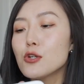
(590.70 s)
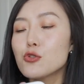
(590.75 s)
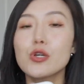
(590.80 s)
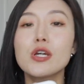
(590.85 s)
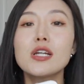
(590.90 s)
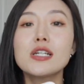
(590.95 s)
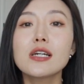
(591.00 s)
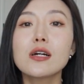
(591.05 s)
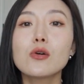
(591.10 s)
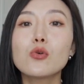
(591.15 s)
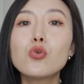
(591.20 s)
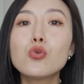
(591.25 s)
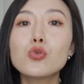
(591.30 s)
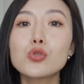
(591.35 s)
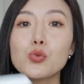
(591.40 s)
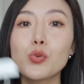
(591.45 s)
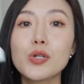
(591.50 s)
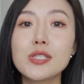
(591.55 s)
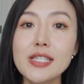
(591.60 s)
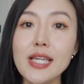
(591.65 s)
所以这个裤
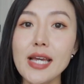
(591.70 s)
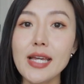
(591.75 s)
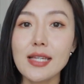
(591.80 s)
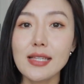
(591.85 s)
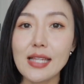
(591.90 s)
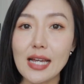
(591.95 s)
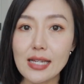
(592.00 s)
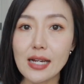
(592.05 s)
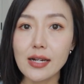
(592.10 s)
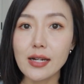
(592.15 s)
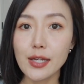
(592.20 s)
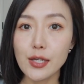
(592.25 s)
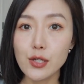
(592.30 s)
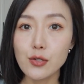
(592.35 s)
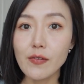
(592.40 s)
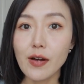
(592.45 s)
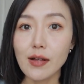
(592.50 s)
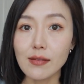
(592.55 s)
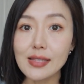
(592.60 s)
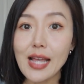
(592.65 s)
子我建议大家可以
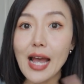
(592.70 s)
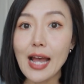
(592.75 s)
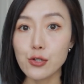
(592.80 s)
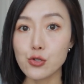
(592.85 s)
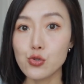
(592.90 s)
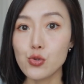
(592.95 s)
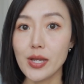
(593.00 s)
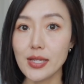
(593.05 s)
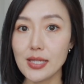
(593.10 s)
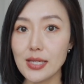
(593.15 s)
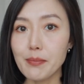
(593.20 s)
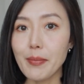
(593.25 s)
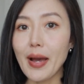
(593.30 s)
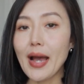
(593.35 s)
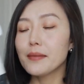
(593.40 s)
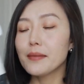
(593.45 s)
往大选一码。